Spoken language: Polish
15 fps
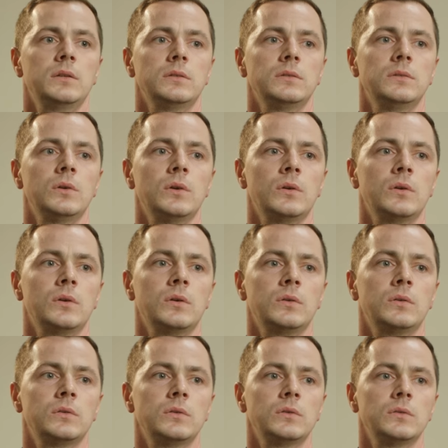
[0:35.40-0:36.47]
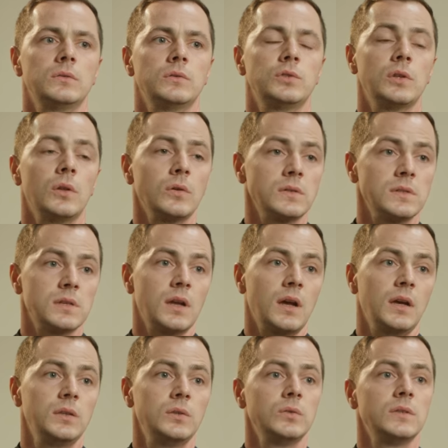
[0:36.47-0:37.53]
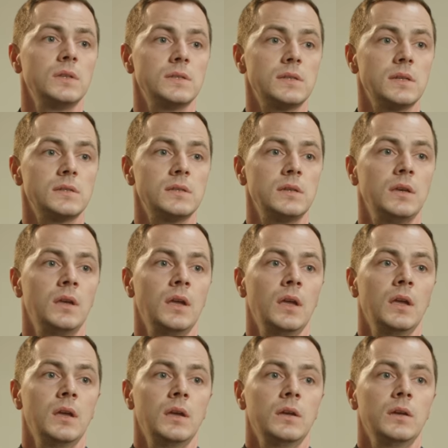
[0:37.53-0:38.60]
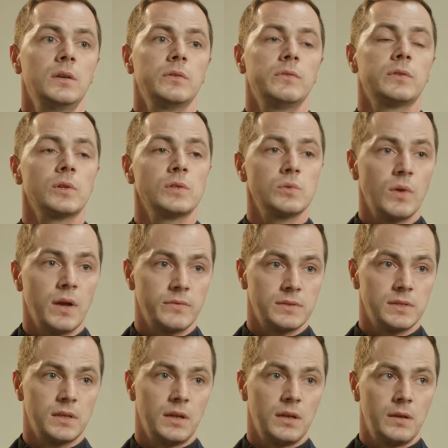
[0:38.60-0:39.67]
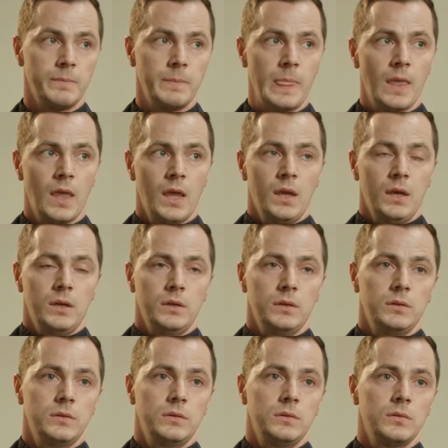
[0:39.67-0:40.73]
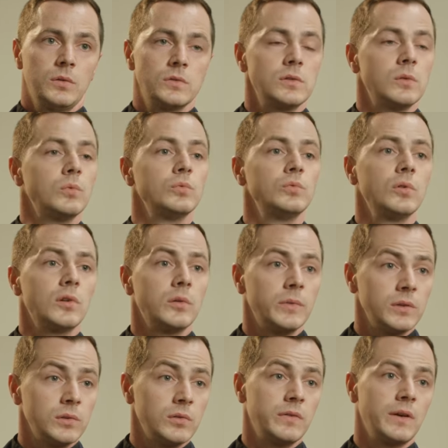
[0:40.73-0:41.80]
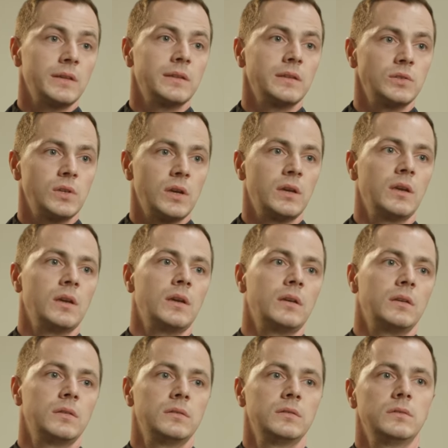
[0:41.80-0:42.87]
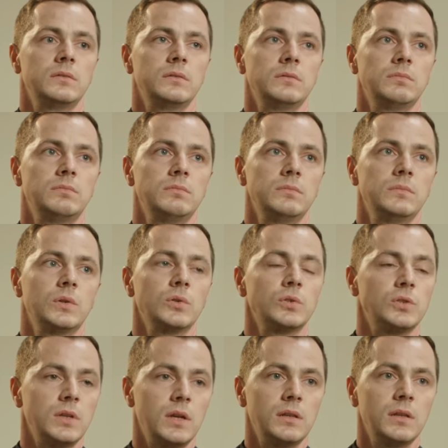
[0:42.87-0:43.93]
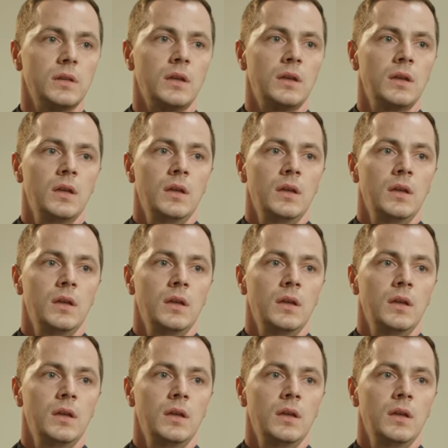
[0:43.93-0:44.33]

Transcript: do Śląska i do diecezji wrocławskiej. To są udokumentowane dzieje y, kościelne,